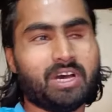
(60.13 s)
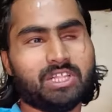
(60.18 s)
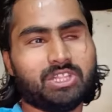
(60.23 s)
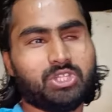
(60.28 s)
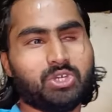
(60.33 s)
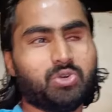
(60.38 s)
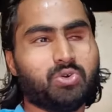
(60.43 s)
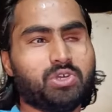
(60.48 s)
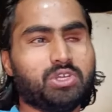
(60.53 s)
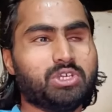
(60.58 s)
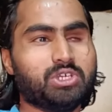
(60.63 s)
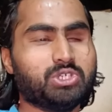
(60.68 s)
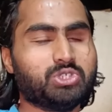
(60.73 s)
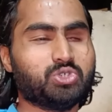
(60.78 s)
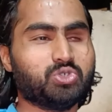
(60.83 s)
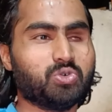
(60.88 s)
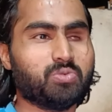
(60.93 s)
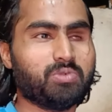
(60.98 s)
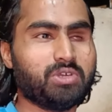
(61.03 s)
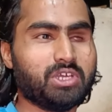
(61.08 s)
बातें होंगी
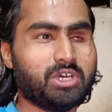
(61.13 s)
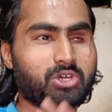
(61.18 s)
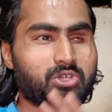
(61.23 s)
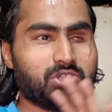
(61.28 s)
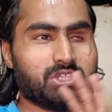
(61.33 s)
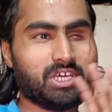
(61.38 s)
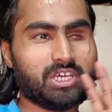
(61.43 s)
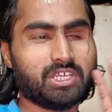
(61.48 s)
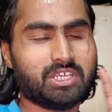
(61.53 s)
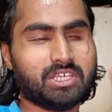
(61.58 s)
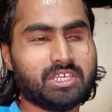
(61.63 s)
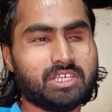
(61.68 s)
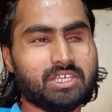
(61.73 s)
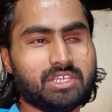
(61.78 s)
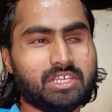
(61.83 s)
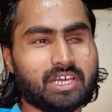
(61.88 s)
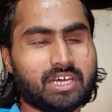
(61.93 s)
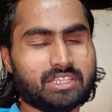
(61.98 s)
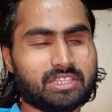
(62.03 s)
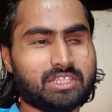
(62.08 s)
जो भी अयोध्या की
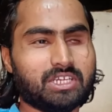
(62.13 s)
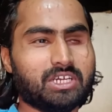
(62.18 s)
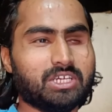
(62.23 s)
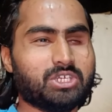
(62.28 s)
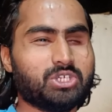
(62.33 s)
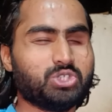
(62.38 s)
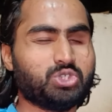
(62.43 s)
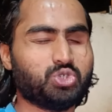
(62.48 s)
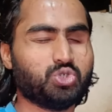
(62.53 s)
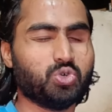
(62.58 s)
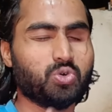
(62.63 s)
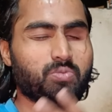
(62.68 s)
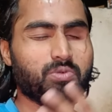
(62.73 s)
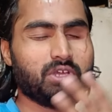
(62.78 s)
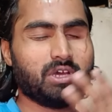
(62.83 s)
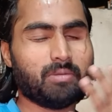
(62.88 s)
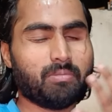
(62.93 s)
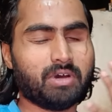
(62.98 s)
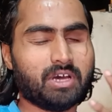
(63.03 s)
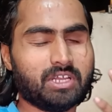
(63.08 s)
यात्रा की जो भी
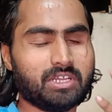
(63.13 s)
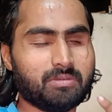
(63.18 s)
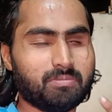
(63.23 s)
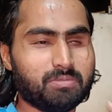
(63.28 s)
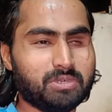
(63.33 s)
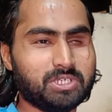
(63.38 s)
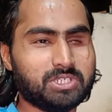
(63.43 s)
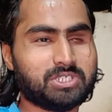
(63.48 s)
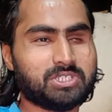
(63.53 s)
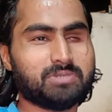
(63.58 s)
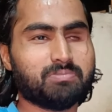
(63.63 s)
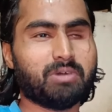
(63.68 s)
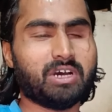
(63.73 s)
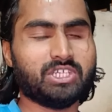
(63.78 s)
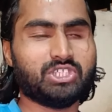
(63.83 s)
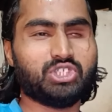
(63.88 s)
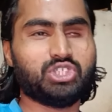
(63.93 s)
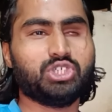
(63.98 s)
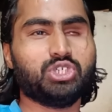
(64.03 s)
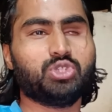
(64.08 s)
हमारी बीच
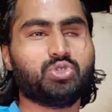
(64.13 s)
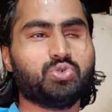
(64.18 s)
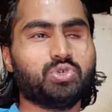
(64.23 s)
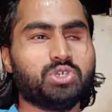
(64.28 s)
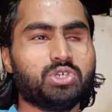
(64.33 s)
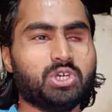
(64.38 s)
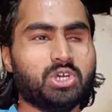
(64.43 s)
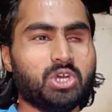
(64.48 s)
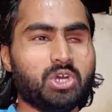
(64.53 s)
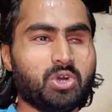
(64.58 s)
बातचीत हुई